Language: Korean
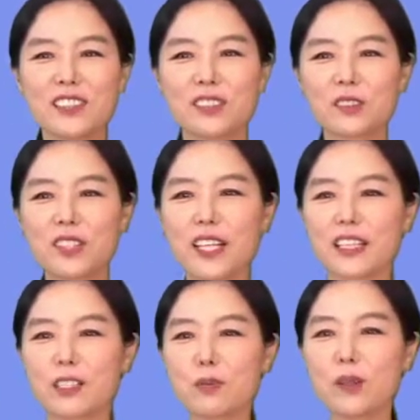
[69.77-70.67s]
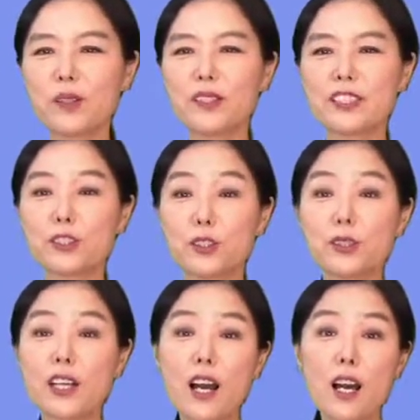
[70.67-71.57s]
이 순간, 니폴리언이
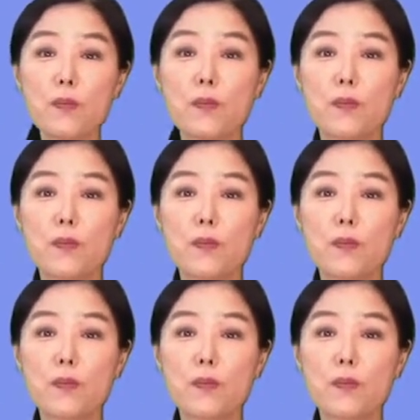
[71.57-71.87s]
stood up,